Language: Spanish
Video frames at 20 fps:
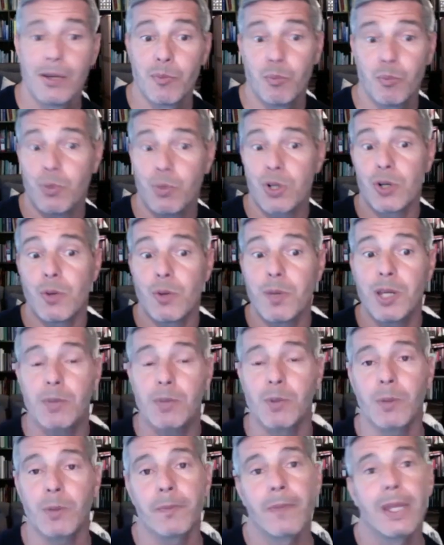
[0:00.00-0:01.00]
Pues lo
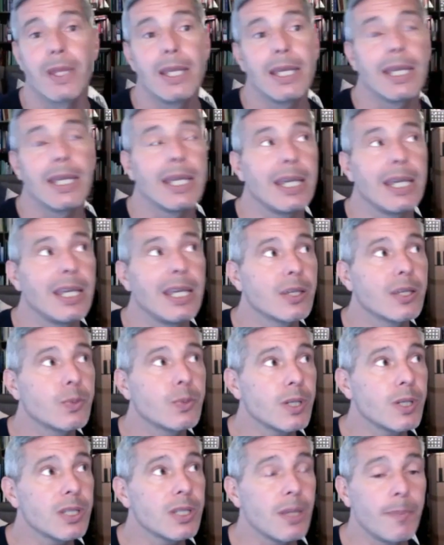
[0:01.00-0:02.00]
mismo. Y
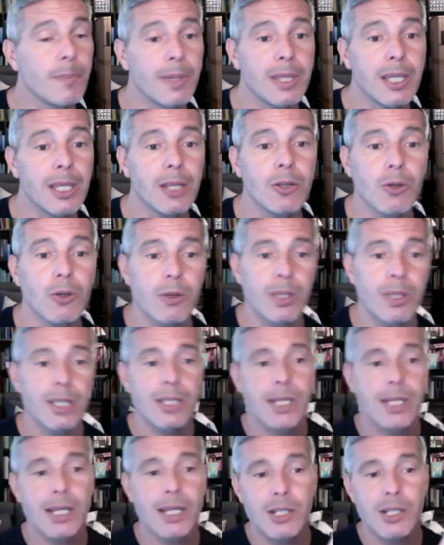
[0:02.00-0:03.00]
después, dependiendo de
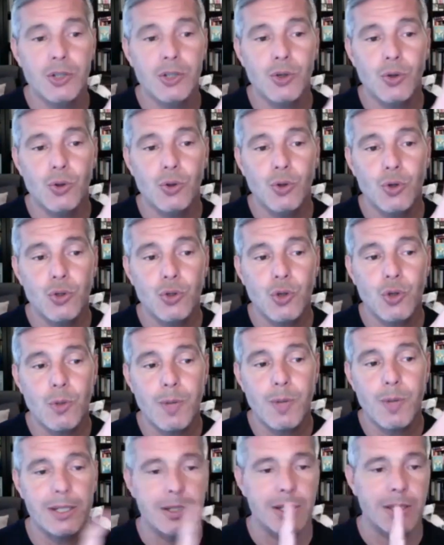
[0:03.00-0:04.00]
si has hecho dos
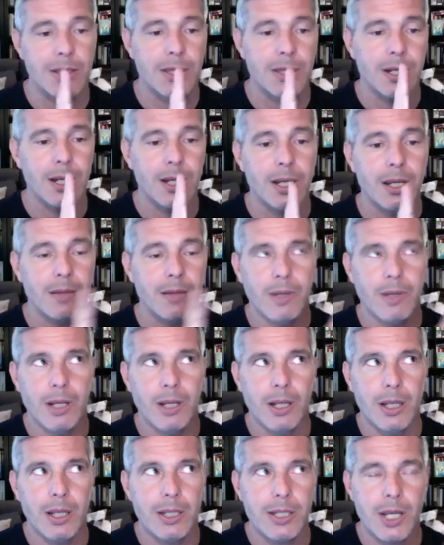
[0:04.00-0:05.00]
tomas entre
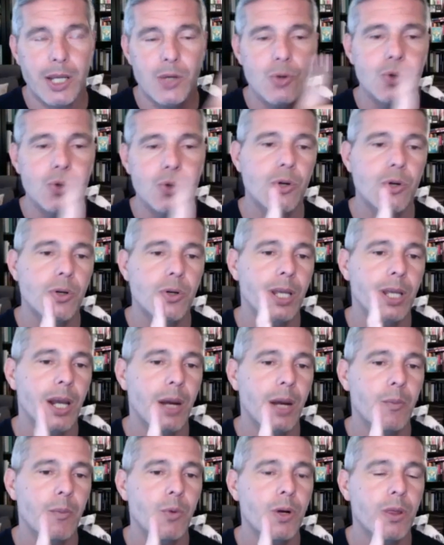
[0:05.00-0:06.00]
el desayuno y el
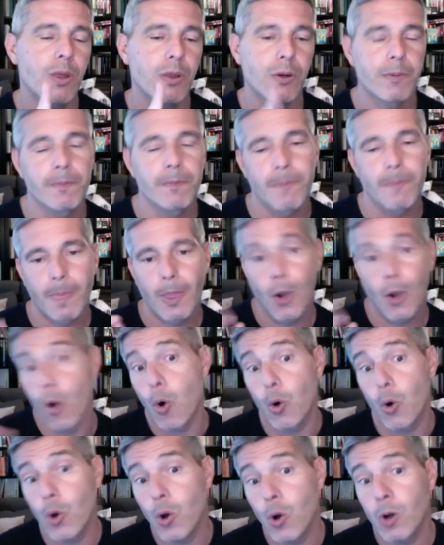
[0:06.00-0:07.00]
almuerzo
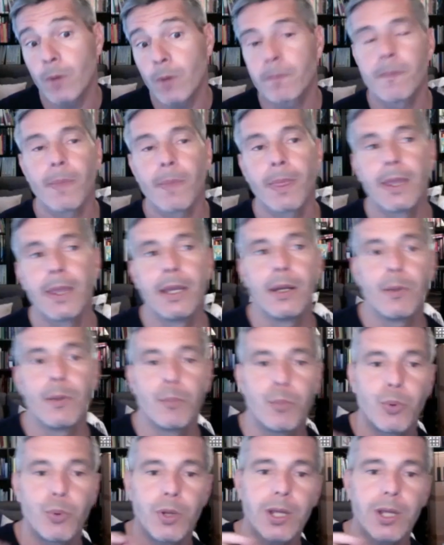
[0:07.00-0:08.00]
o no,
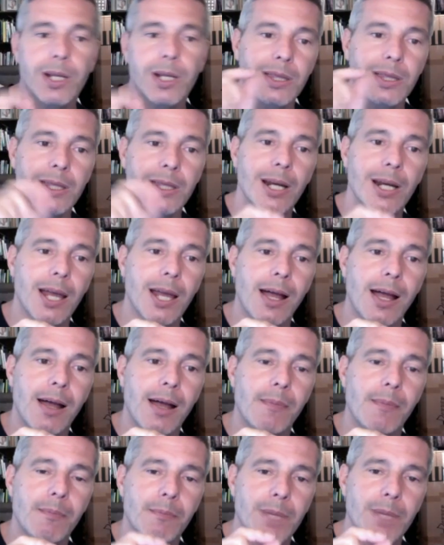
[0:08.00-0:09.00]
puede que entre
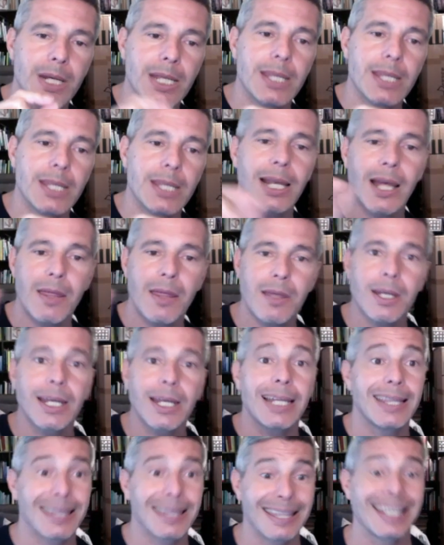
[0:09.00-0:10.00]
la merienda y la
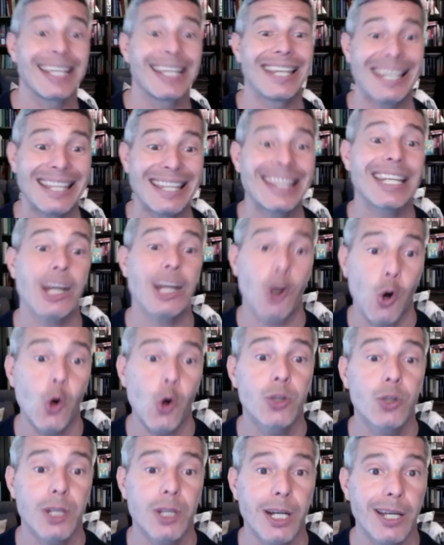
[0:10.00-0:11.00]
cena te entre
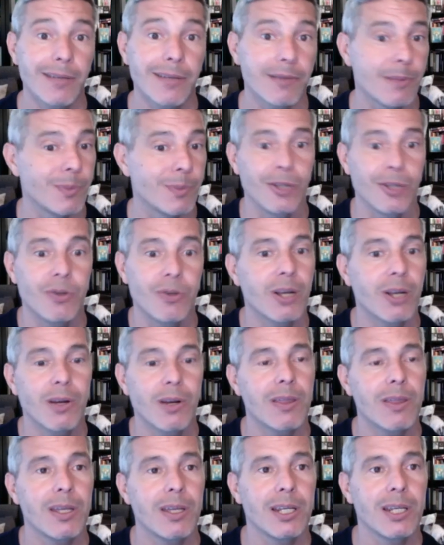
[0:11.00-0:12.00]
otra, dependiendo a qué
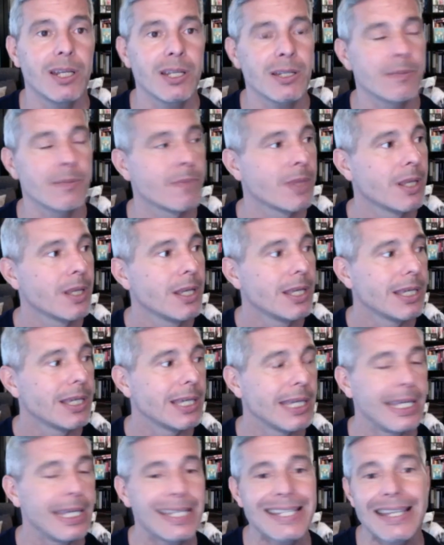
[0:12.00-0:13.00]
hora cenes.
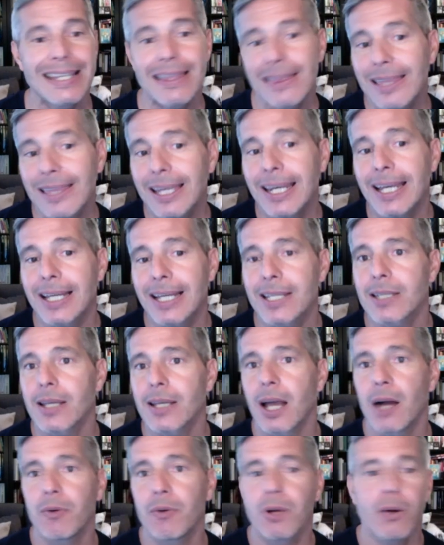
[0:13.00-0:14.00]
Y si cenas
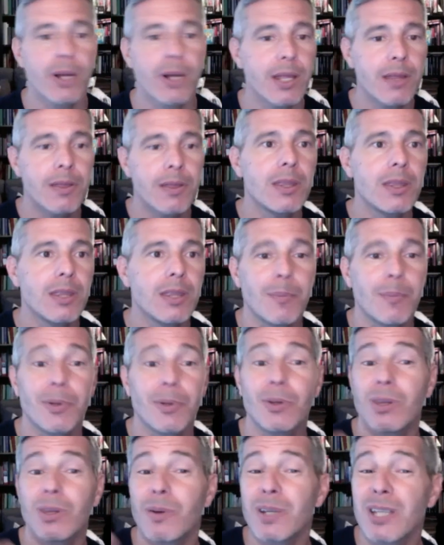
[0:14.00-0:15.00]
a una hora decente,
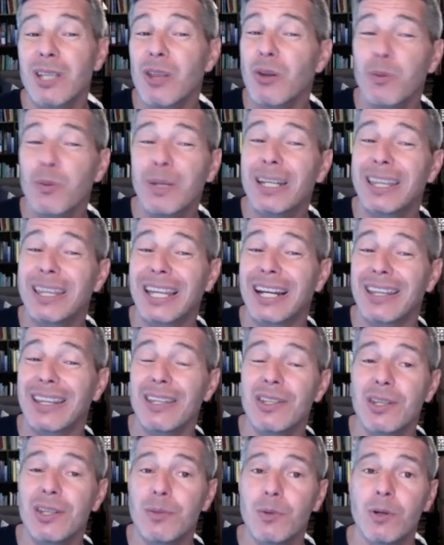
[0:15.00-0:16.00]
pero te vas a dormir
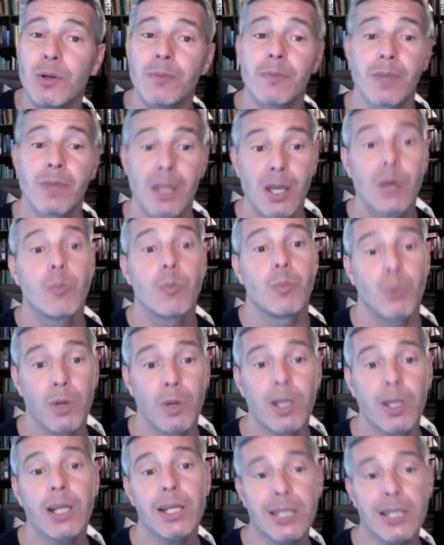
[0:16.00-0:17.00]
tardísimo,
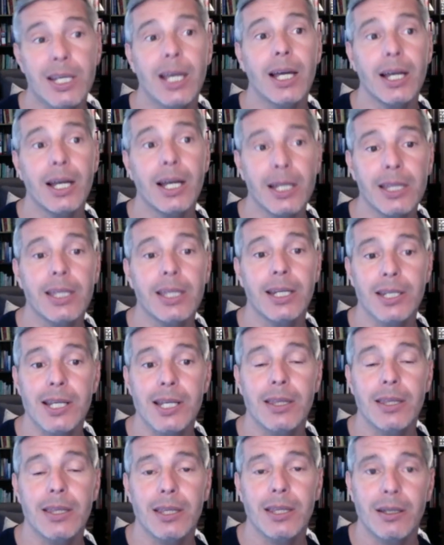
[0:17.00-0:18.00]
puede que sea
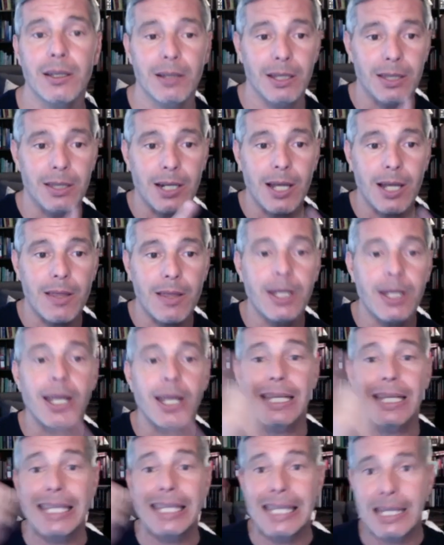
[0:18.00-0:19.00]
interesante entre la
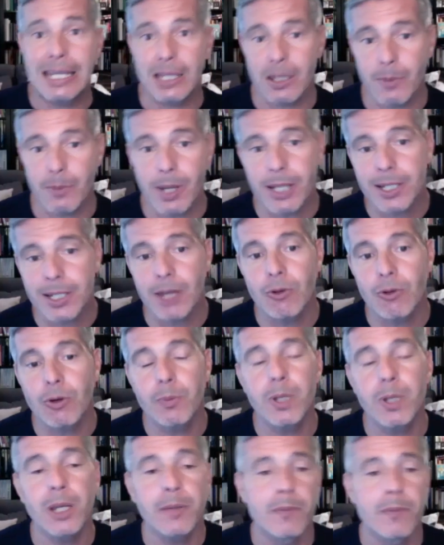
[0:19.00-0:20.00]
cena y que te vayas a
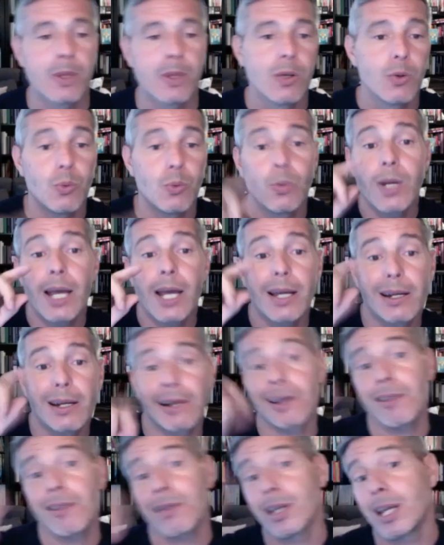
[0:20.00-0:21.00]
dormir una
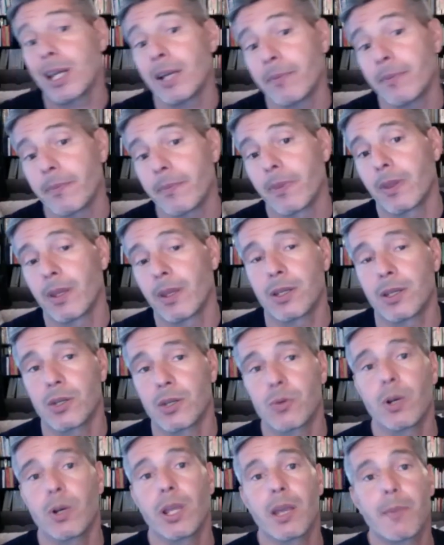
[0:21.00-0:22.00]
recena, que se
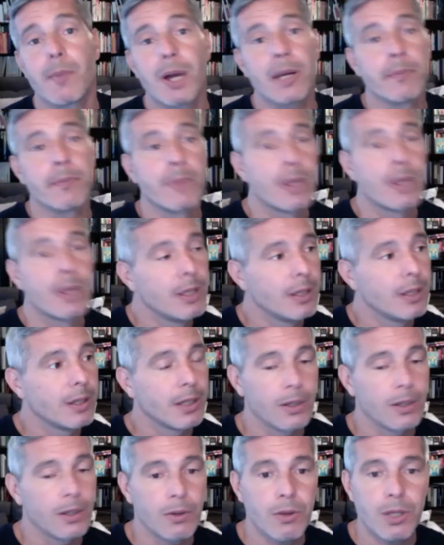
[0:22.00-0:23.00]
suele llamar.
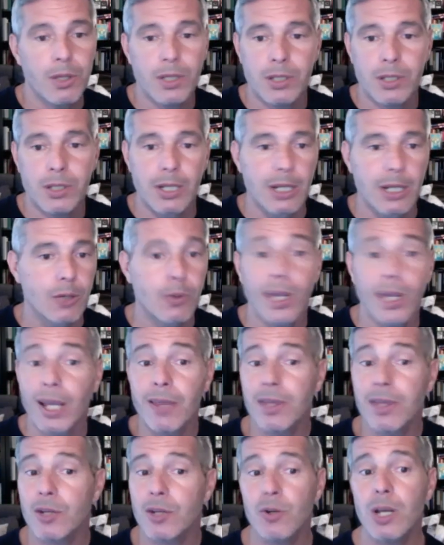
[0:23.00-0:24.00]
Entonces, lo que hay que
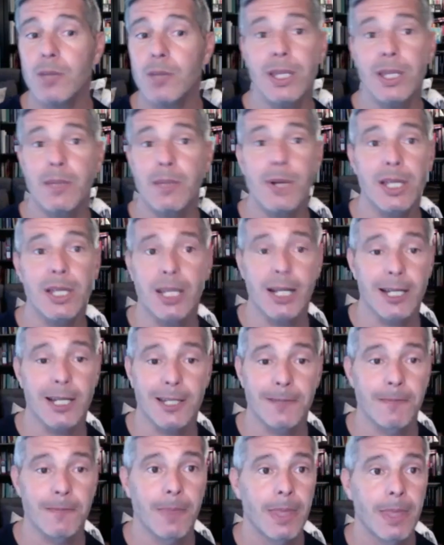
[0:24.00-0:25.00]
hacer son las
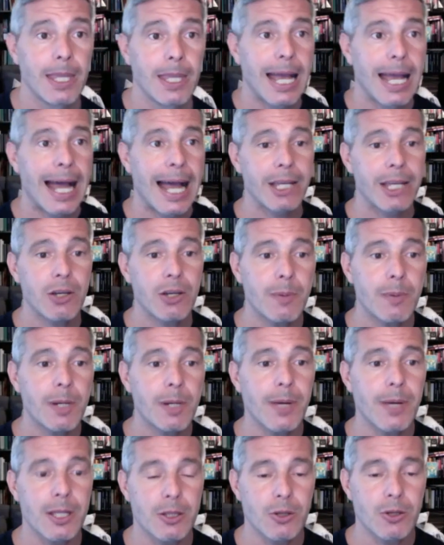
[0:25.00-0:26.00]
matemáticas. ¿A qué hora me
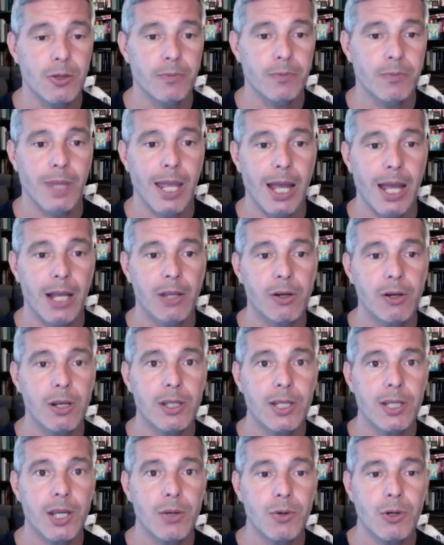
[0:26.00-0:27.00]
levanto? ¿A qué hora
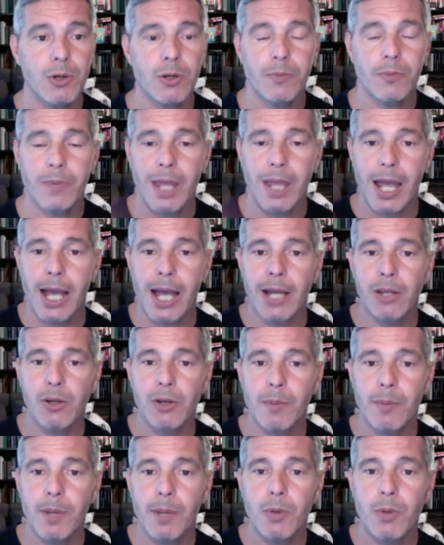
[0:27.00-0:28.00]
desayuno? ¿A qué
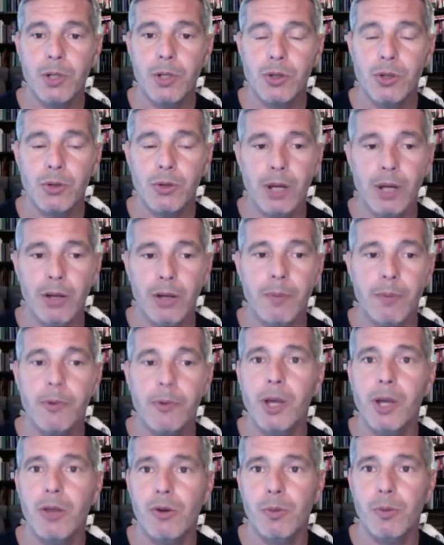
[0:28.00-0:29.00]
hora me acuesto? ¿A qué hora me
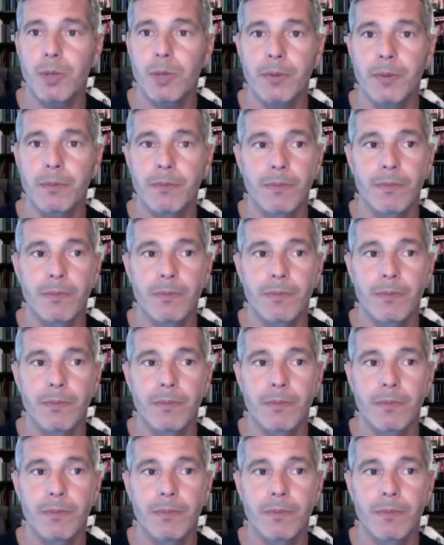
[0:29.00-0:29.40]
voy a dormir?